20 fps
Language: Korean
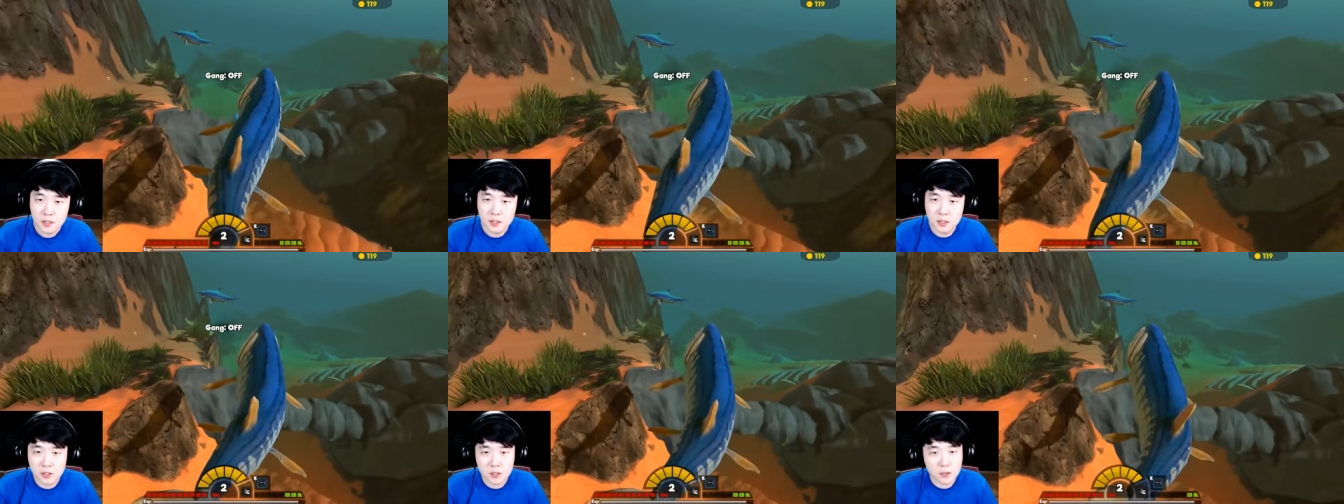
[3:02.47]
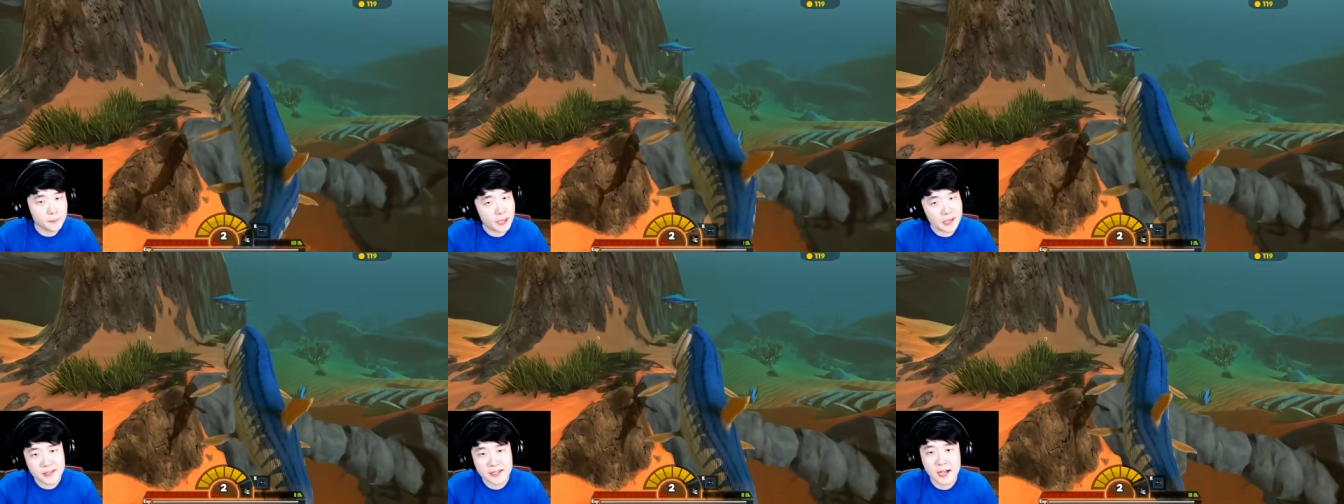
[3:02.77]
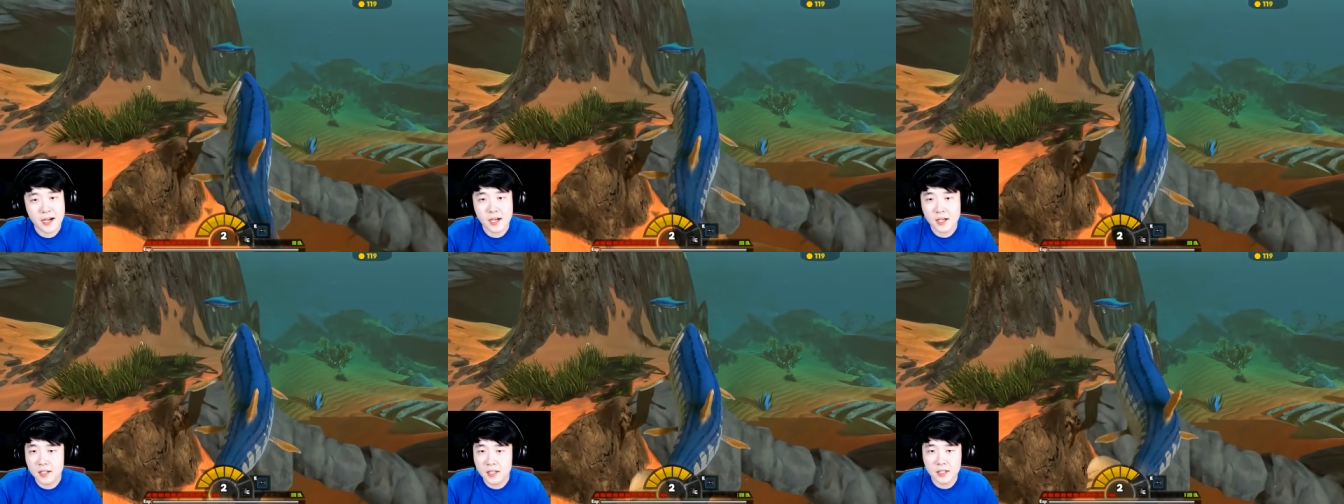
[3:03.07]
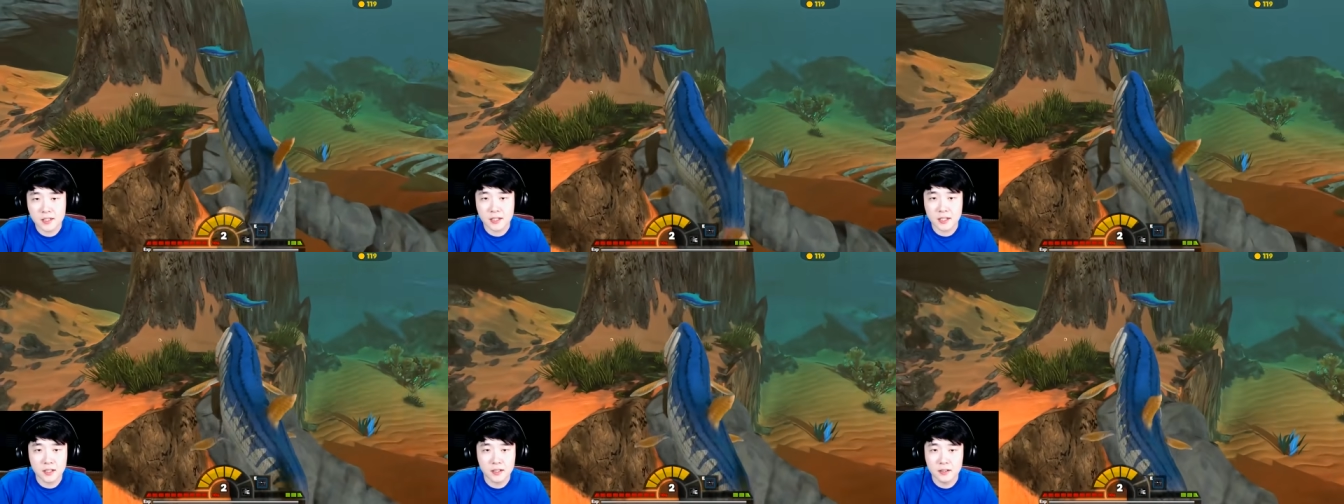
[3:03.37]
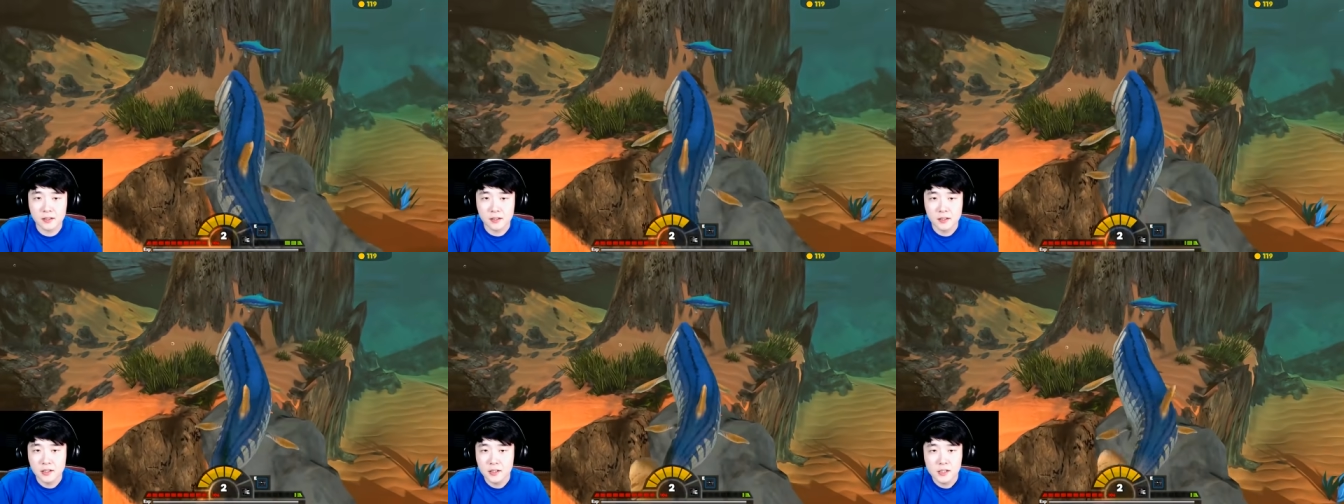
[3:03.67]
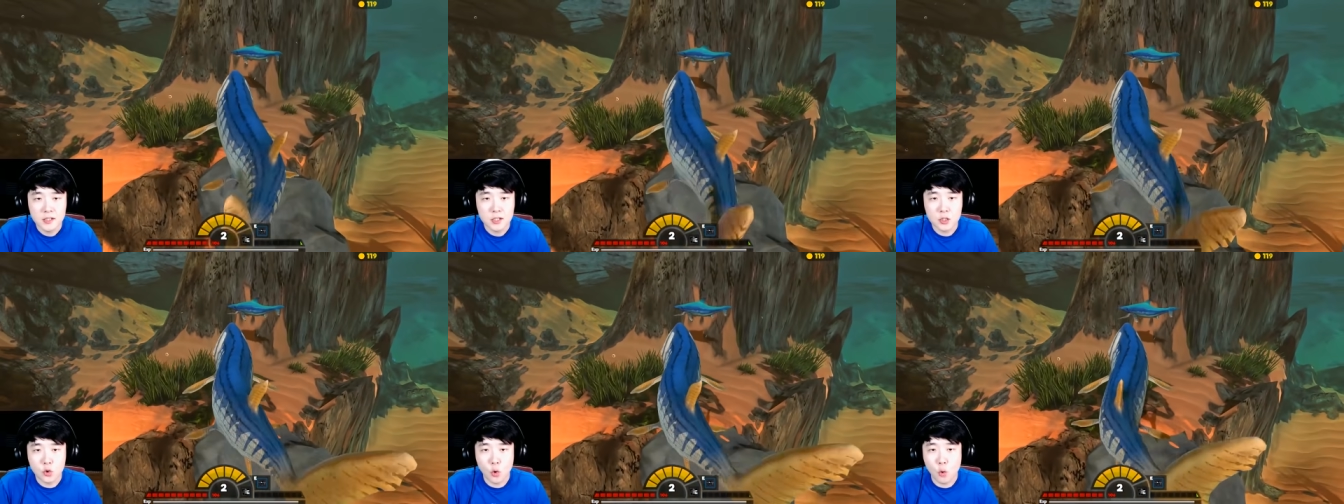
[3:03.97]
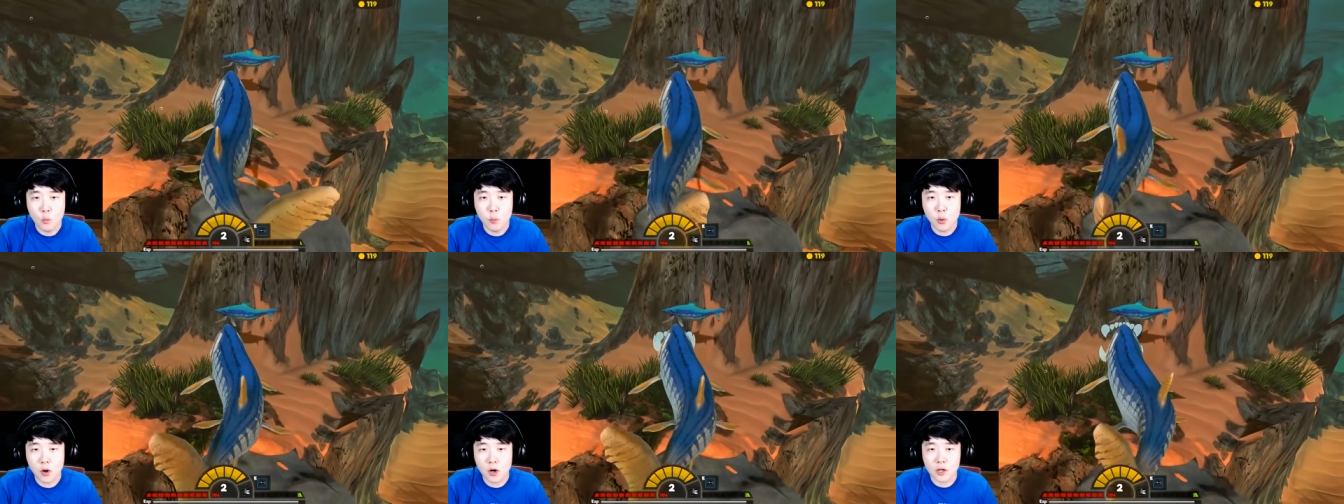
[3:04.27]
그래서 백상아리에 대한 이
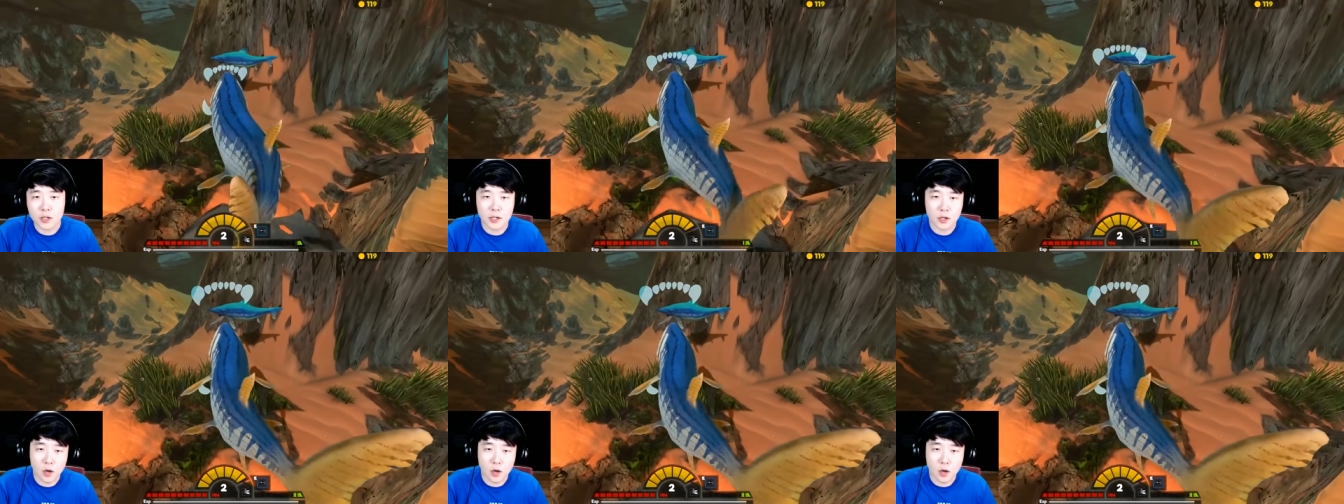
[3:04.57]
공포가